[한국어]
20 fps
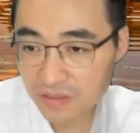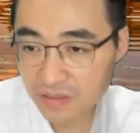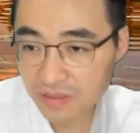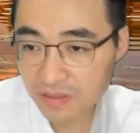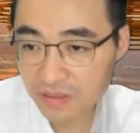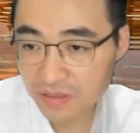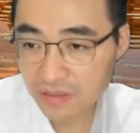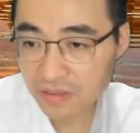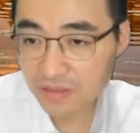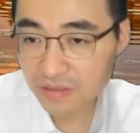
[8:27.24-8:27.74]

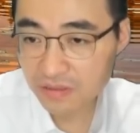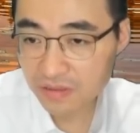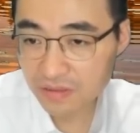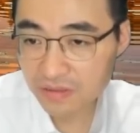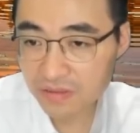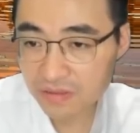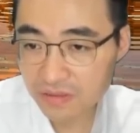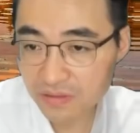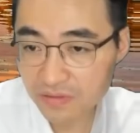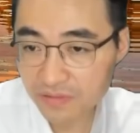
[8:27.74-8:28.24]
이때.
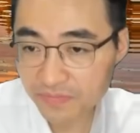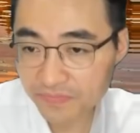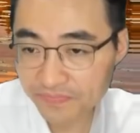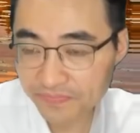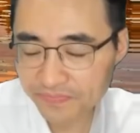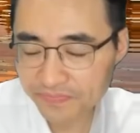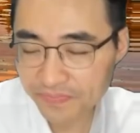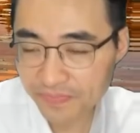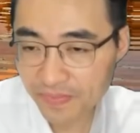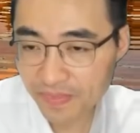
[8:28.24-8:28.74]
예.
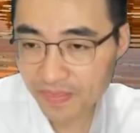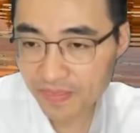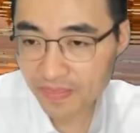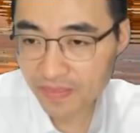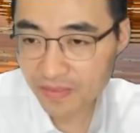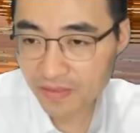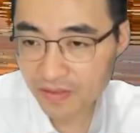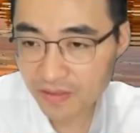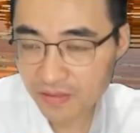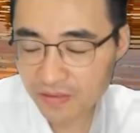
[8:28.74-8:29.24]

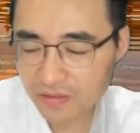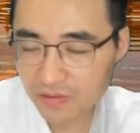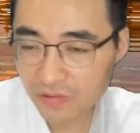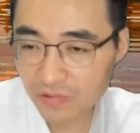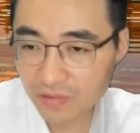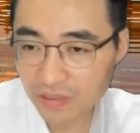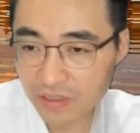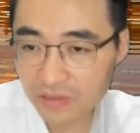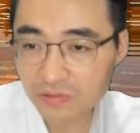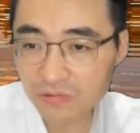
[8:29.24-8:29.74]
그리고
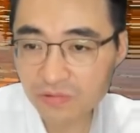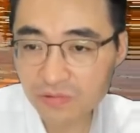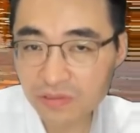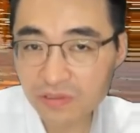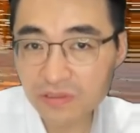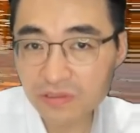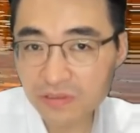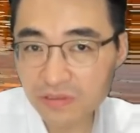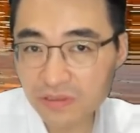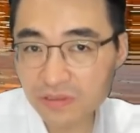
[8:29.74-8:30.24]
다시
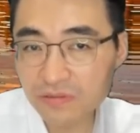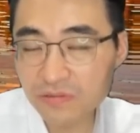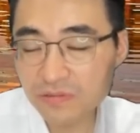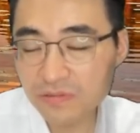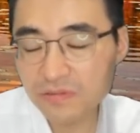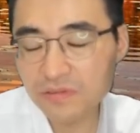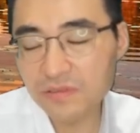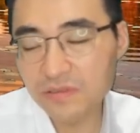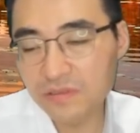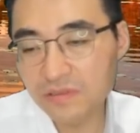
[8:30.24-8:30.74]
올라가긴 해요.
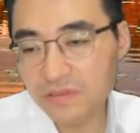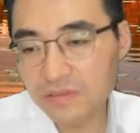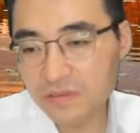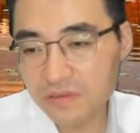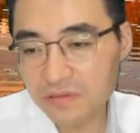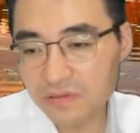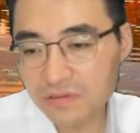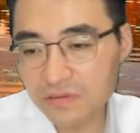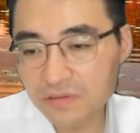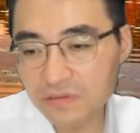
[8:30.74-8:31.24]

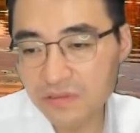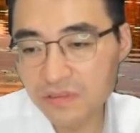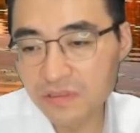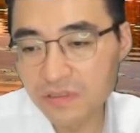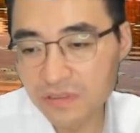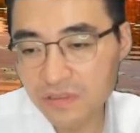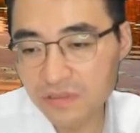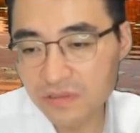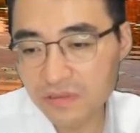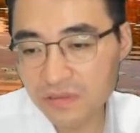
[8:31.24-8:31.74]
그래서
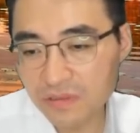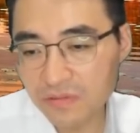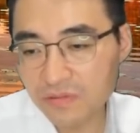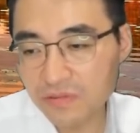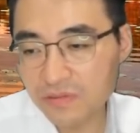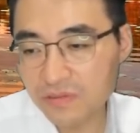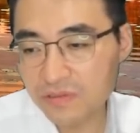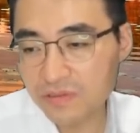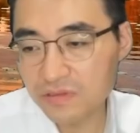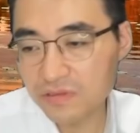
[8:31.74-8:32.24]

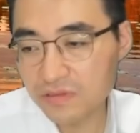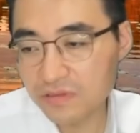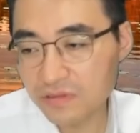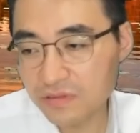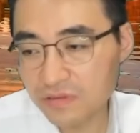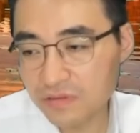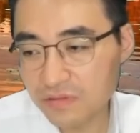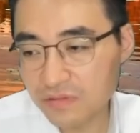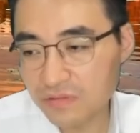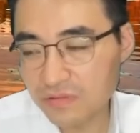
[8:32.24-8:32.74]

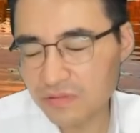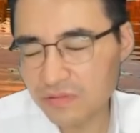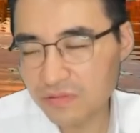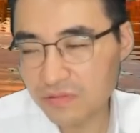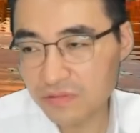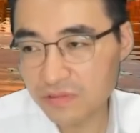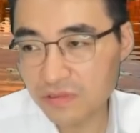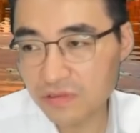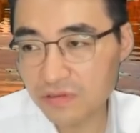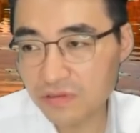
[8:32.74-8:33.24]
레버리지는
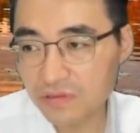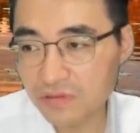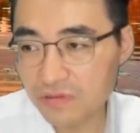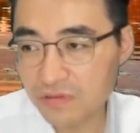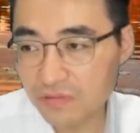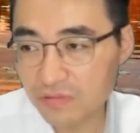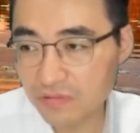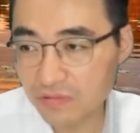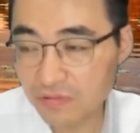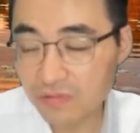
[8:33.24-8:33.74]
어쨌든
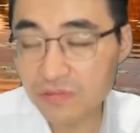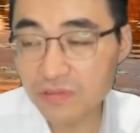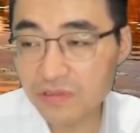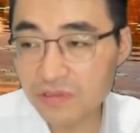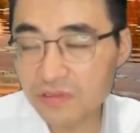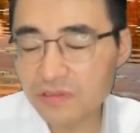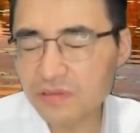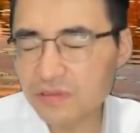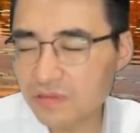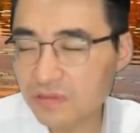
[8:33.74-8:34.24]

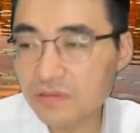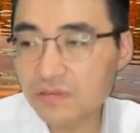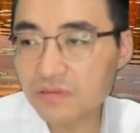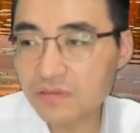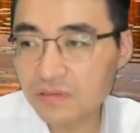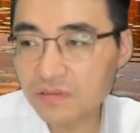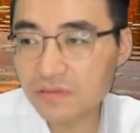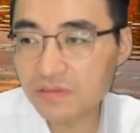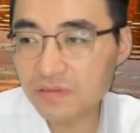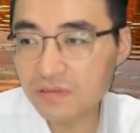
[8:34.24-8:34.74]
오늘은,
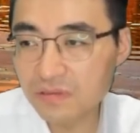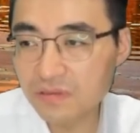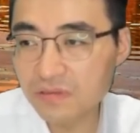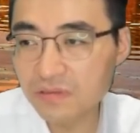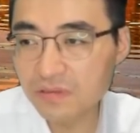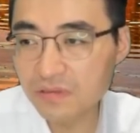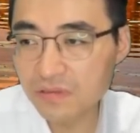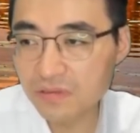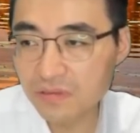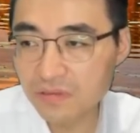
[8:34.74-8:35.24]
예,
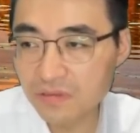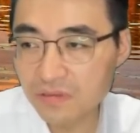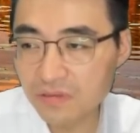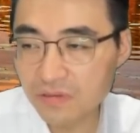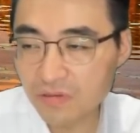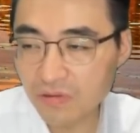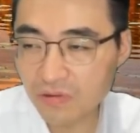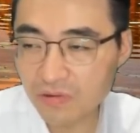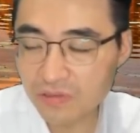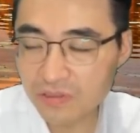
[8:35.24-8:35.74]

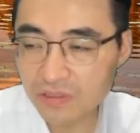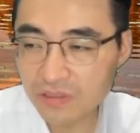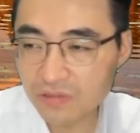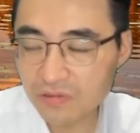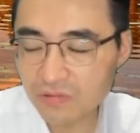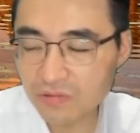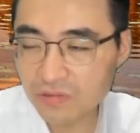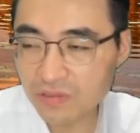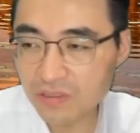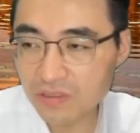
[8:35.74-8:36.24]
어제
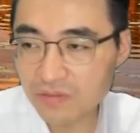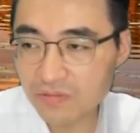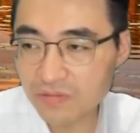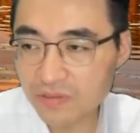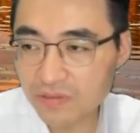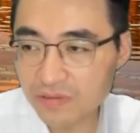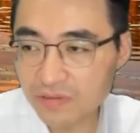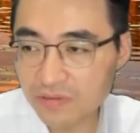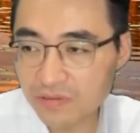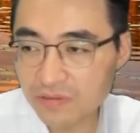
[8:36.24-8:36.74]
종가에
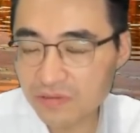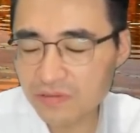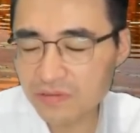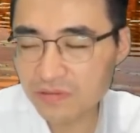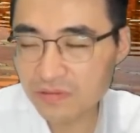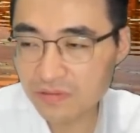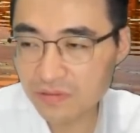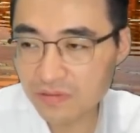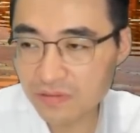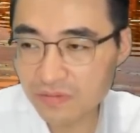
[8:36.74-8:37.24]
비해서는
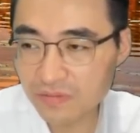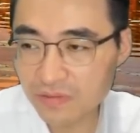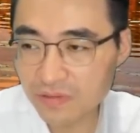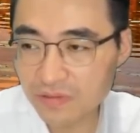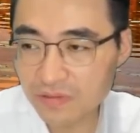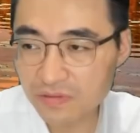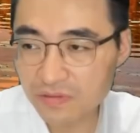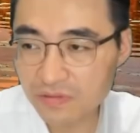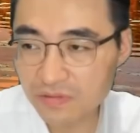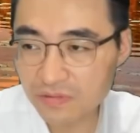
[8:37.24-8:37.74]

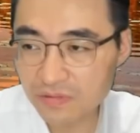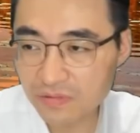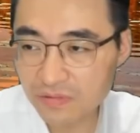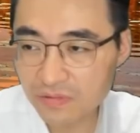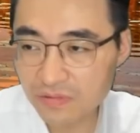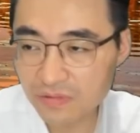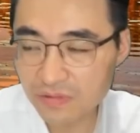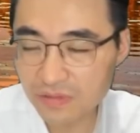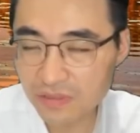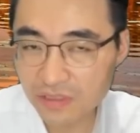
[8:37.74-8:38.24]
아무튼
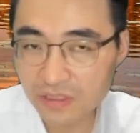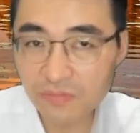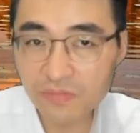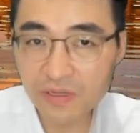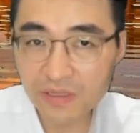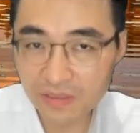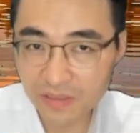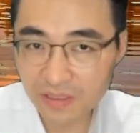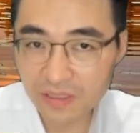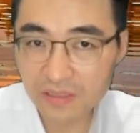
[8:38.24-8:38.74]

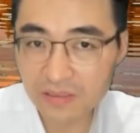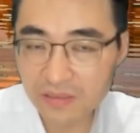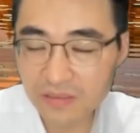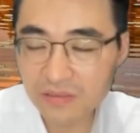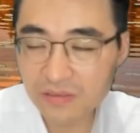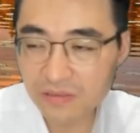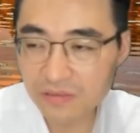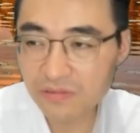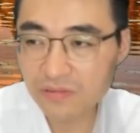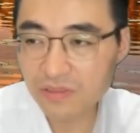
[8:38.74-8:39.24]
실패했다
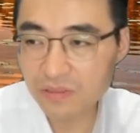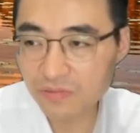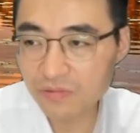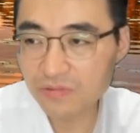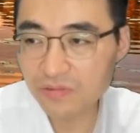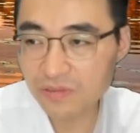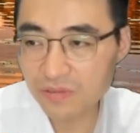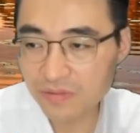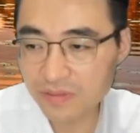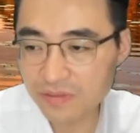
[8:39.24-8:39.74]
이렇게
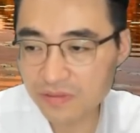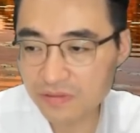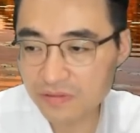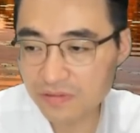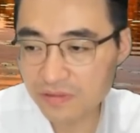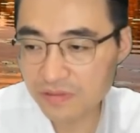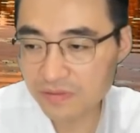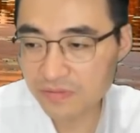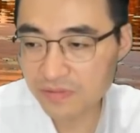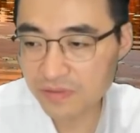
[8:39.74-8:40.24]
보는 게 맞는 것
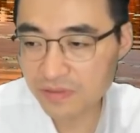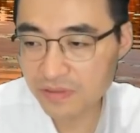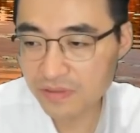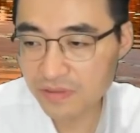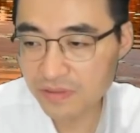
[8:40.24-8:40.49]
같습니다.